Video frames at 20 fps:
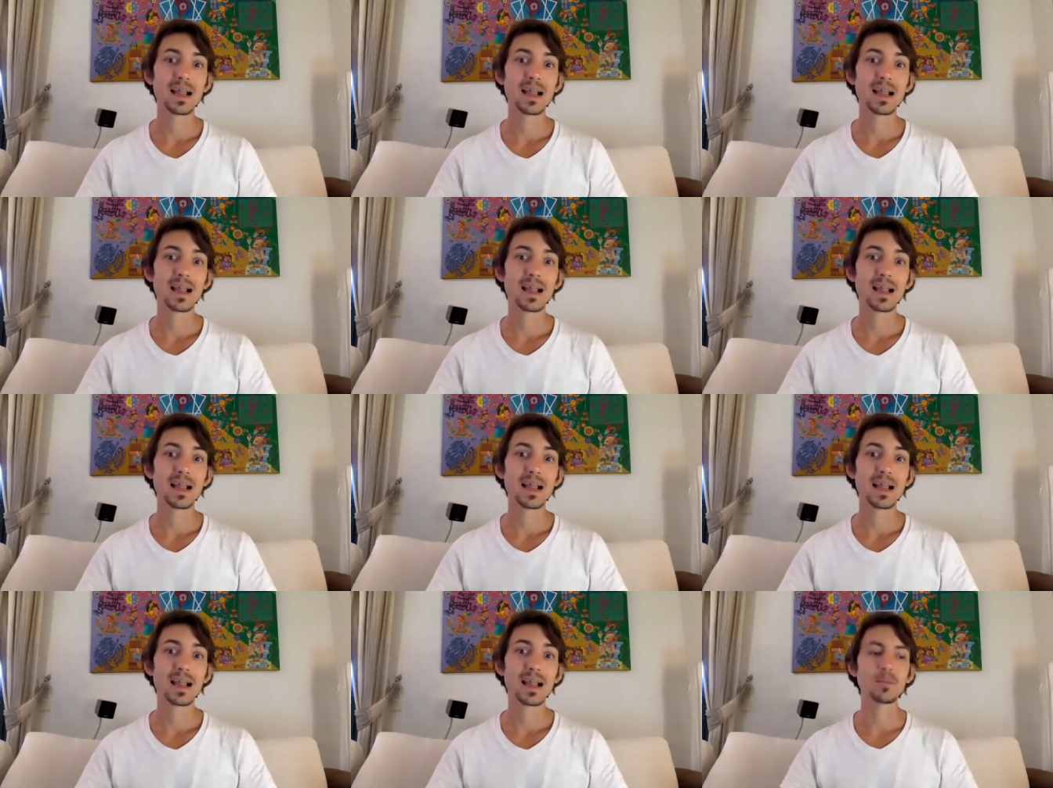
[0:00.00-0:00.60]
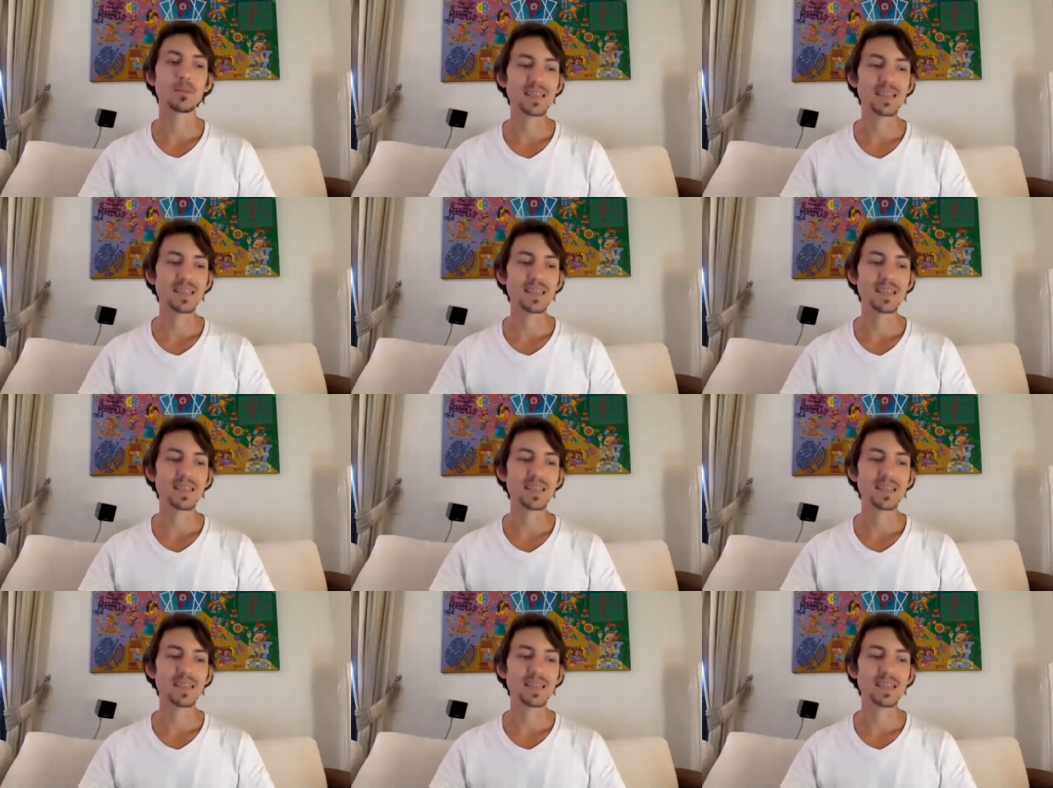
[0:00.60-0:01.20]
glándula
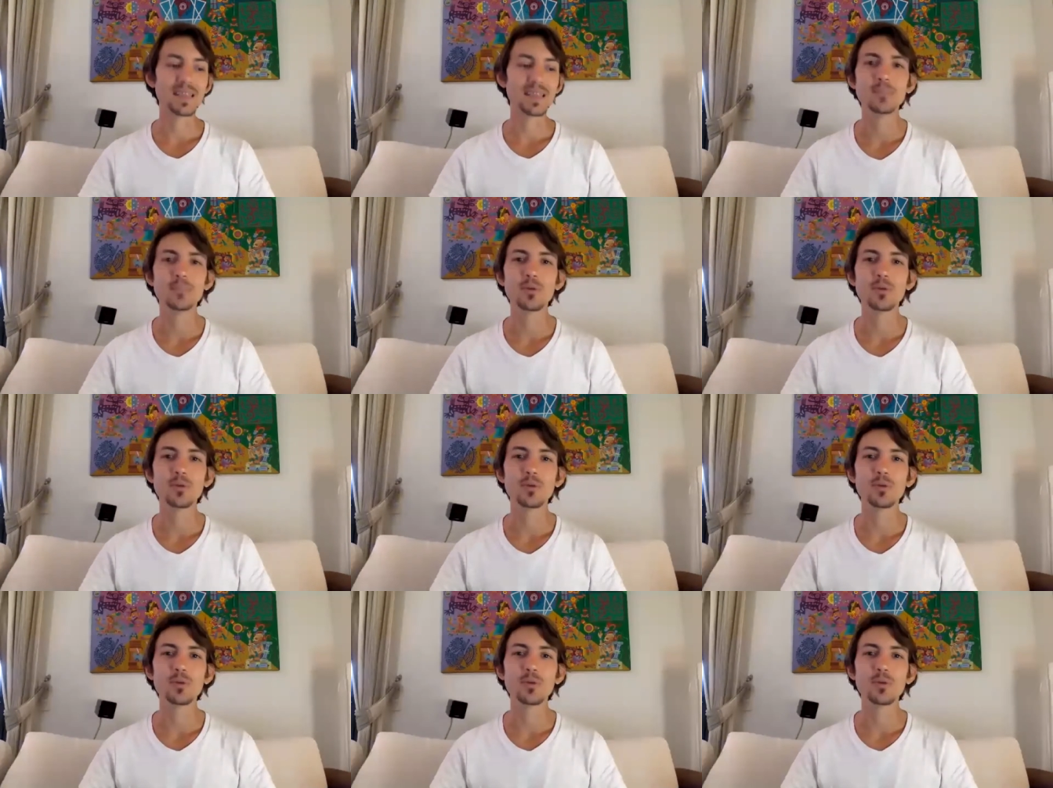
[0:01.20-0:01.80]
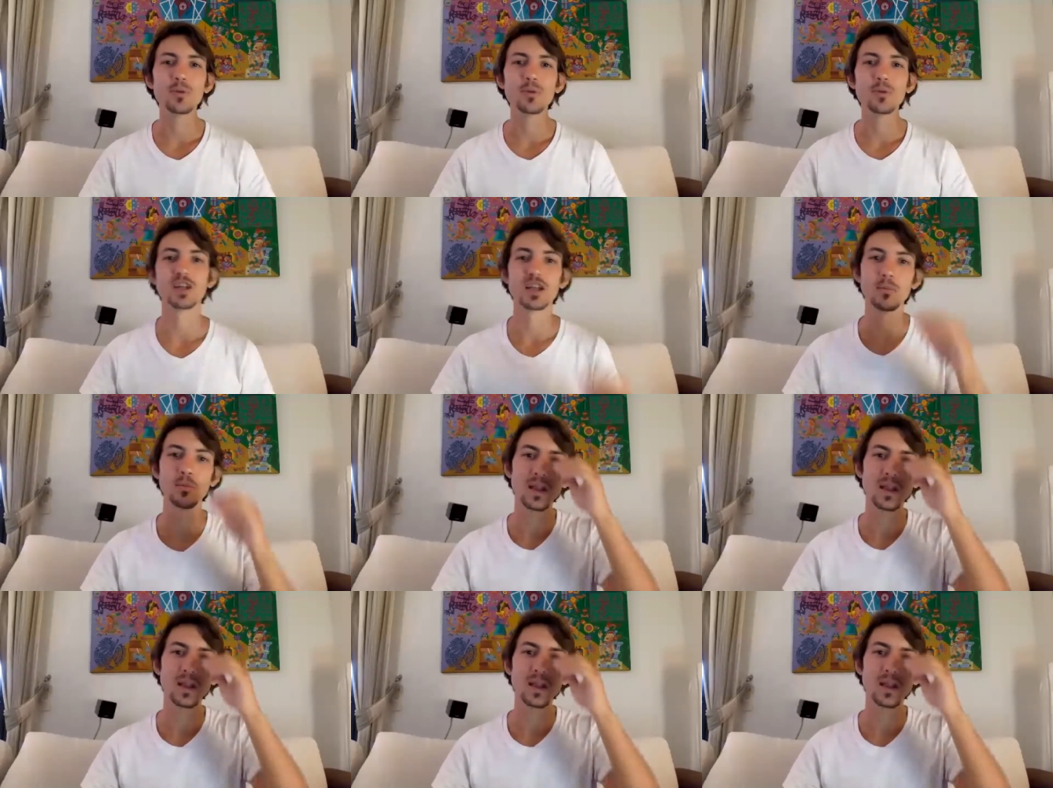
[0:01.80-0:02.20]
pineal y por algo se la,